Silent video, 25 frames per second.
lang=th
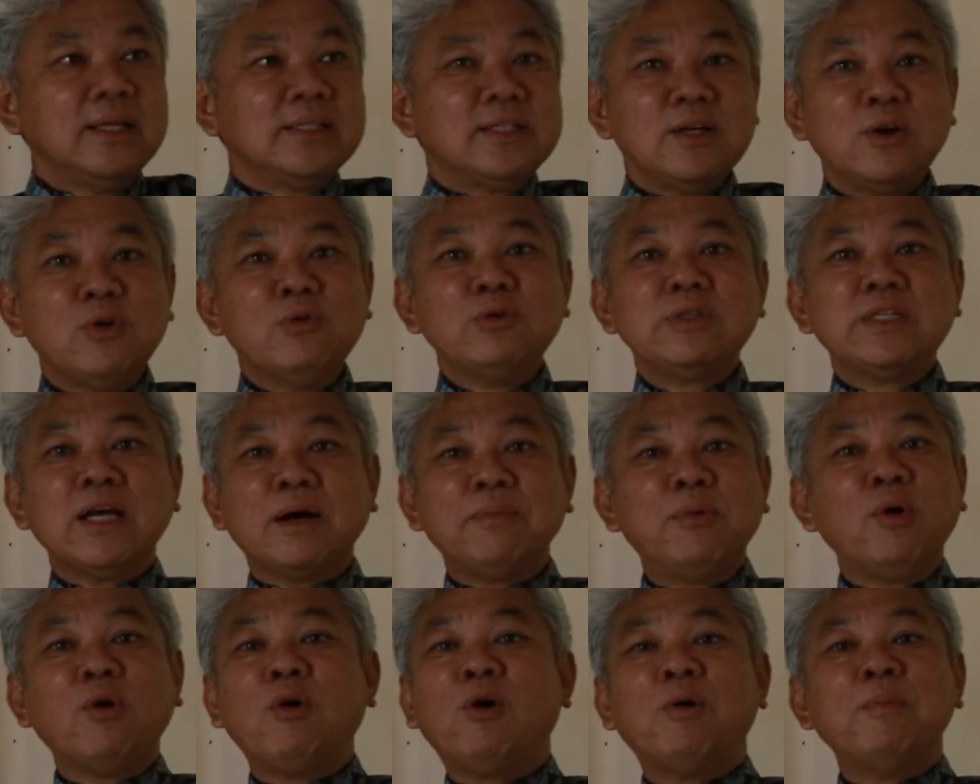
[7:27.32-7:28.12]
จะรู้จัก
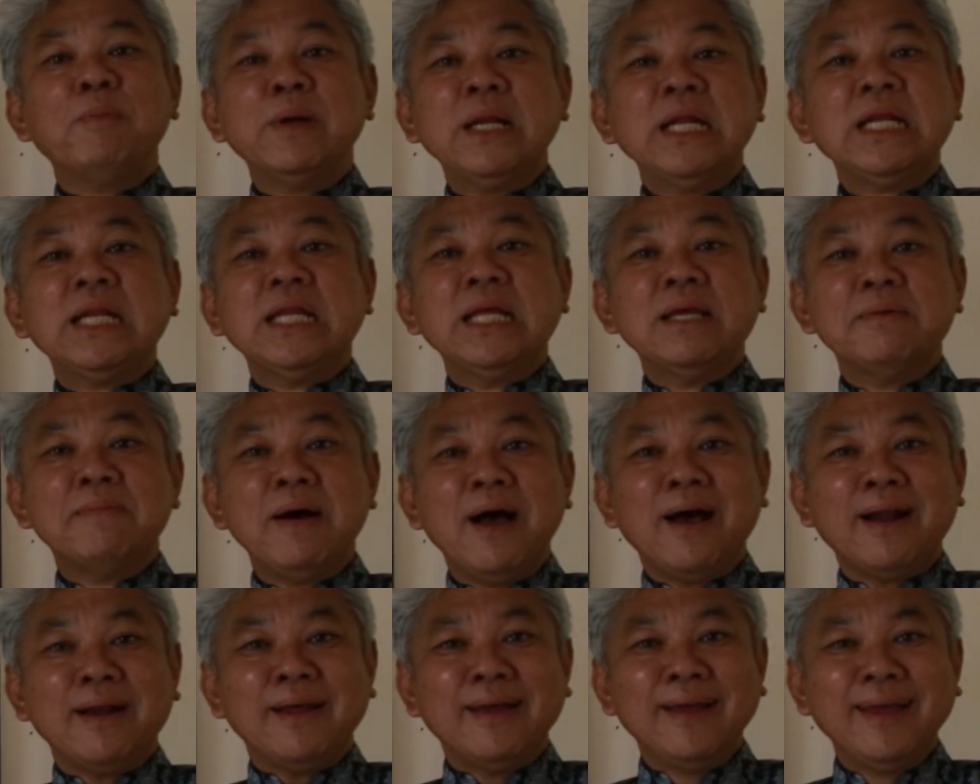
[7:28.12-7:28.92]
พวกคอมมิวนิสต์ดี
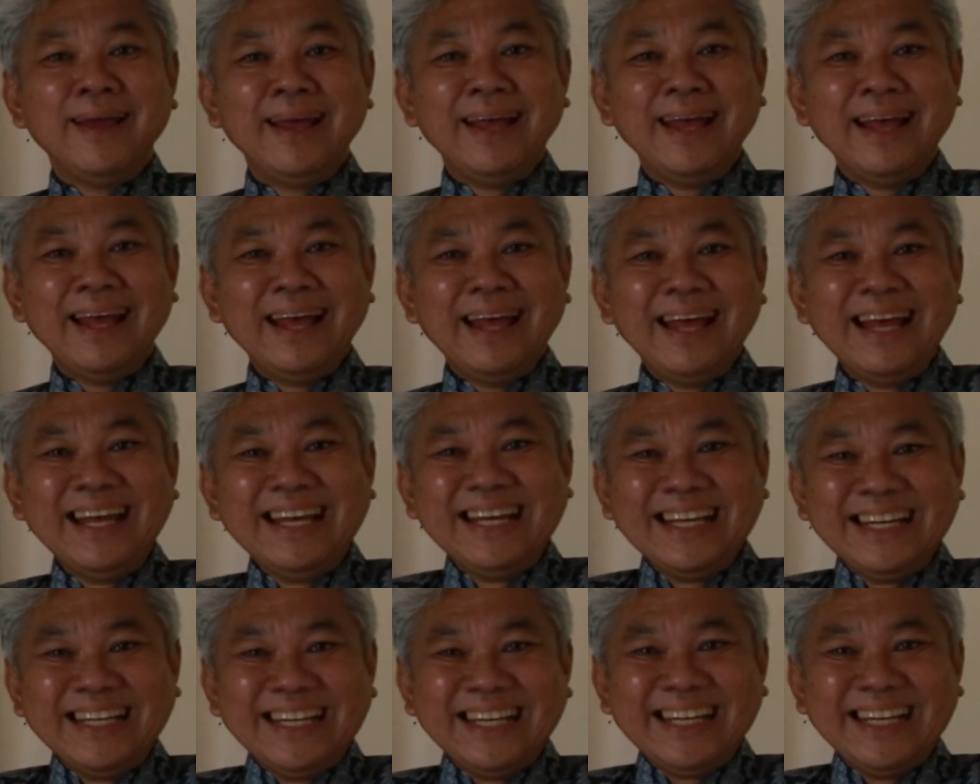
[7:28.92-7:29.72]
มากเลย
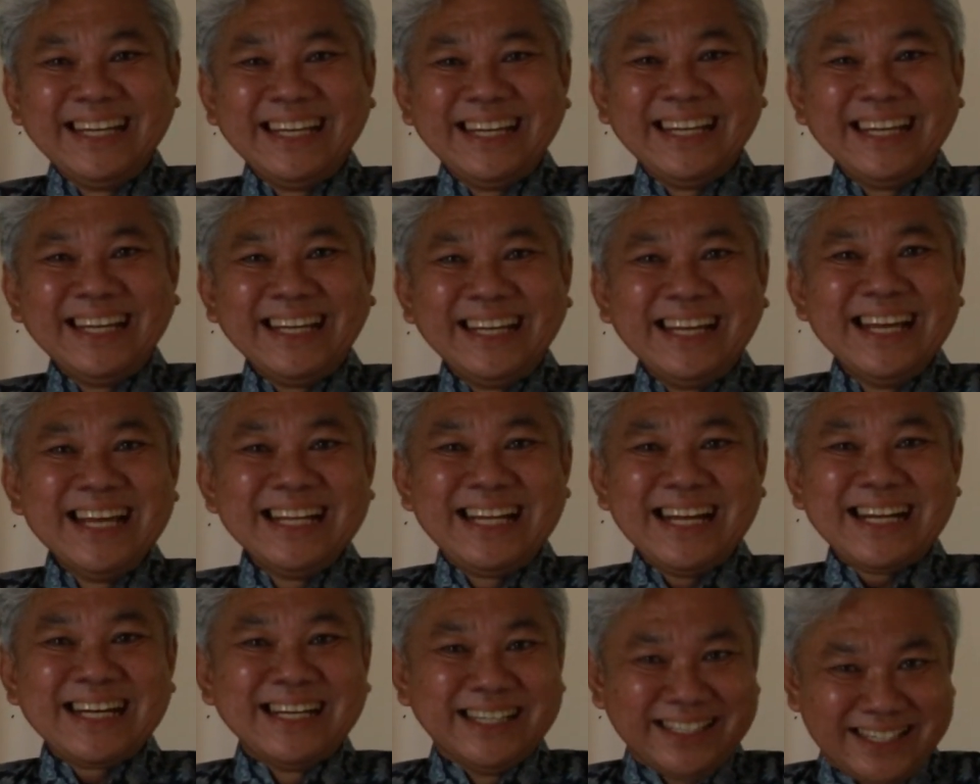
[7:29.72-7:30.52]

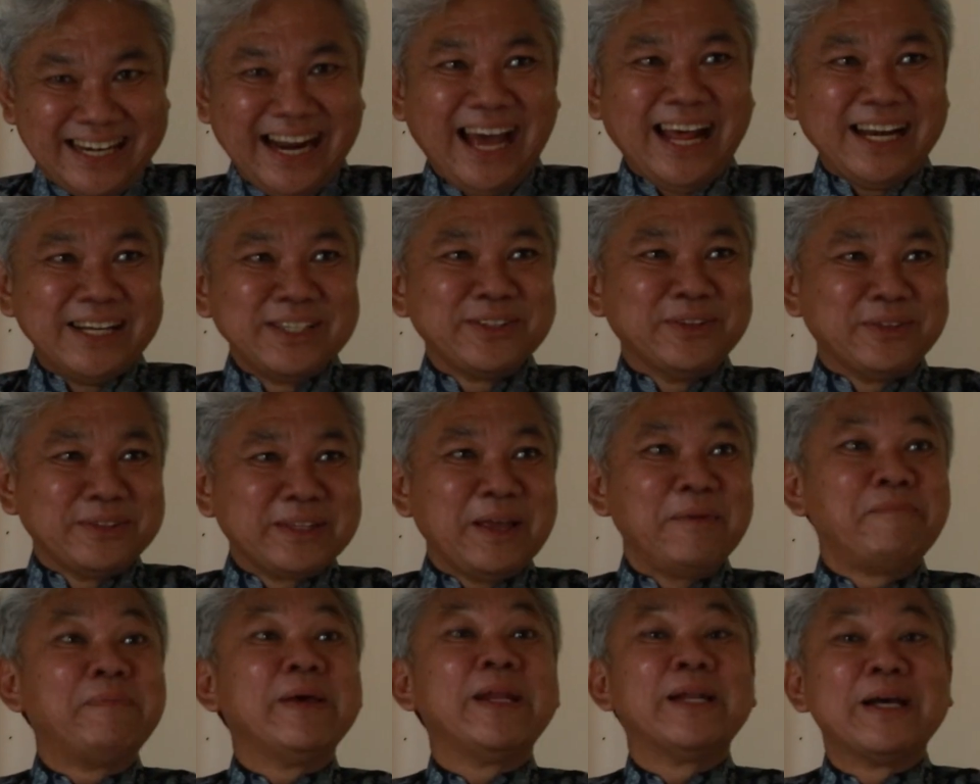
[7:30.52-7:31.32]
ถ้าเกิดทันสง
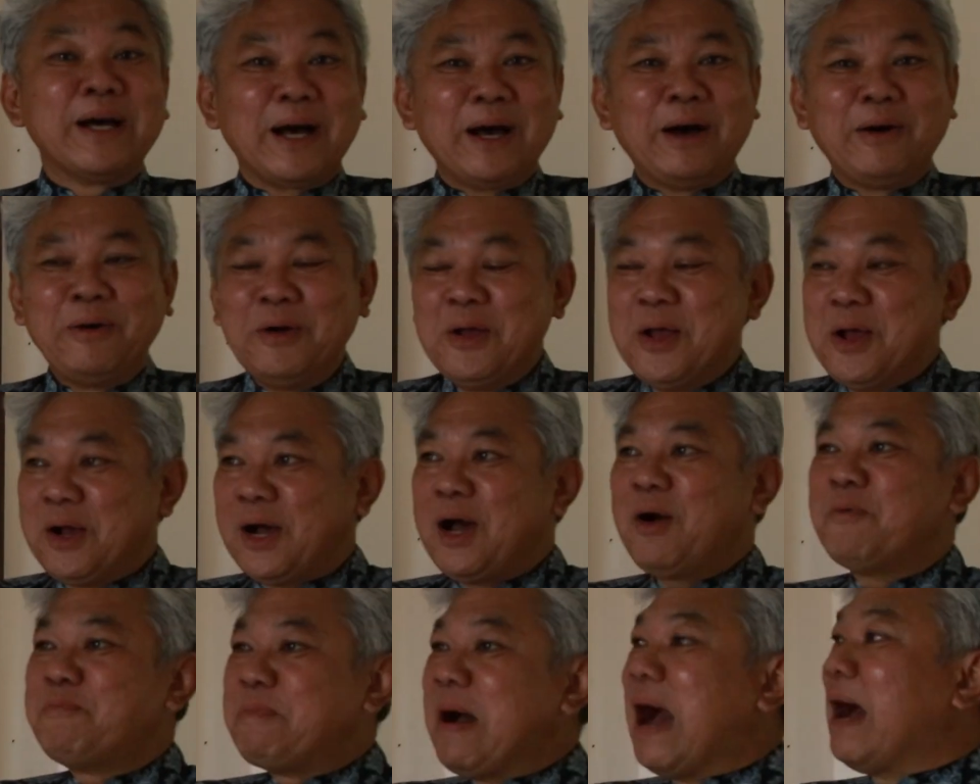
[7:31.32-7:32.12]
สัยเป็นกับเขา
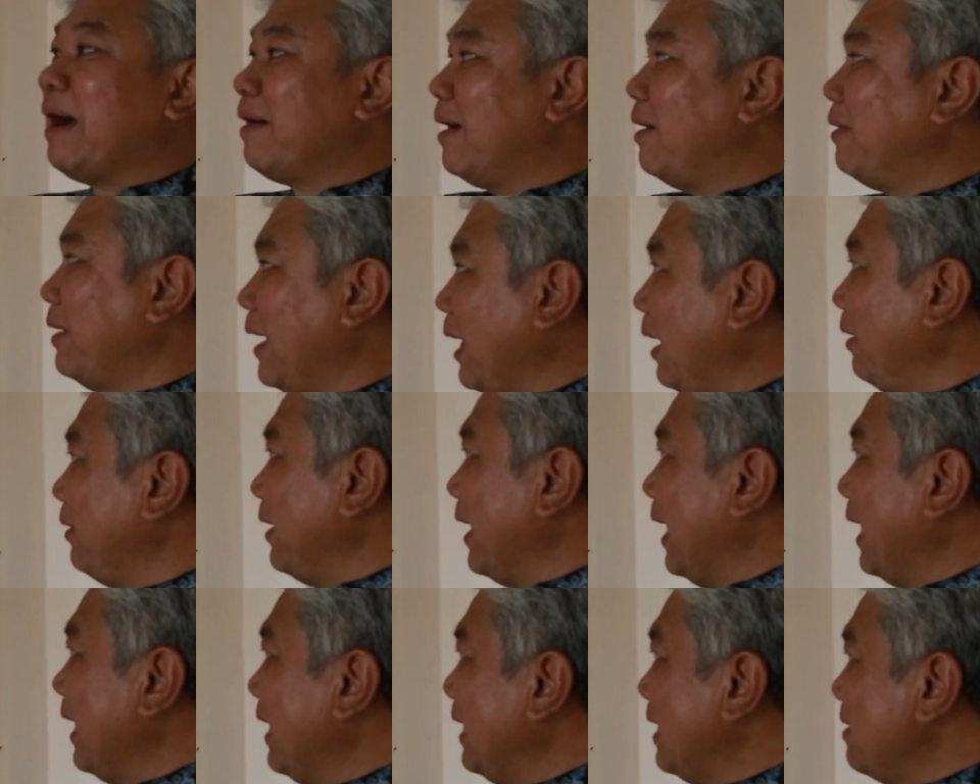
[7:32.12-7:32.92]
เข้าปากเขาแล้ว
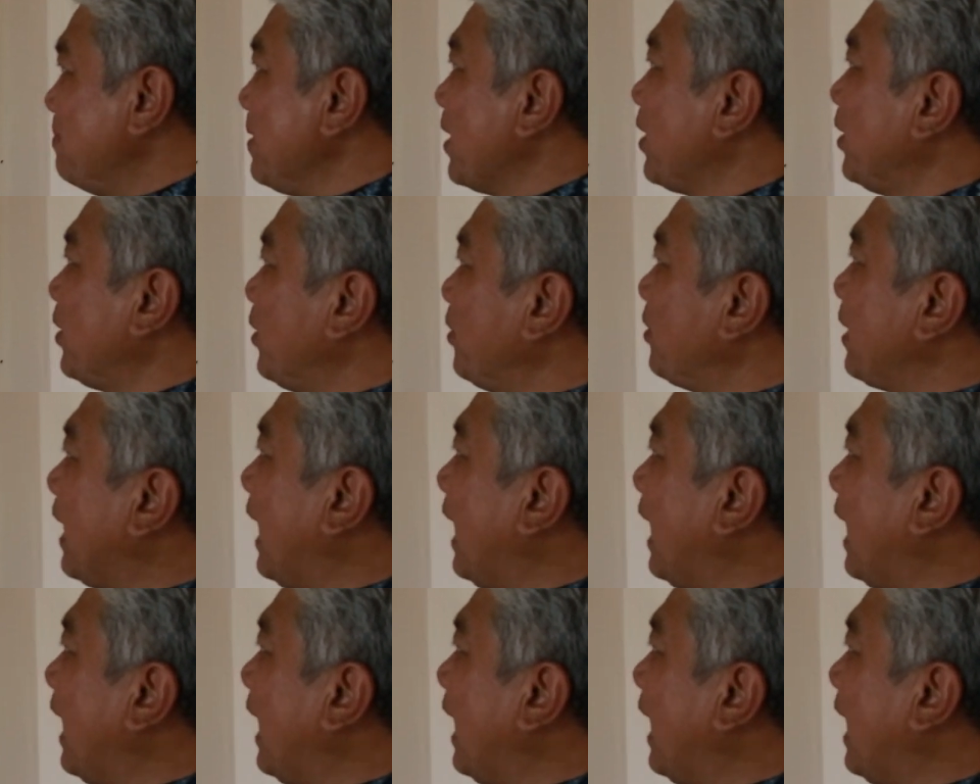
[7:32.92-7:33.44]
นะหรือไม่ก็โดน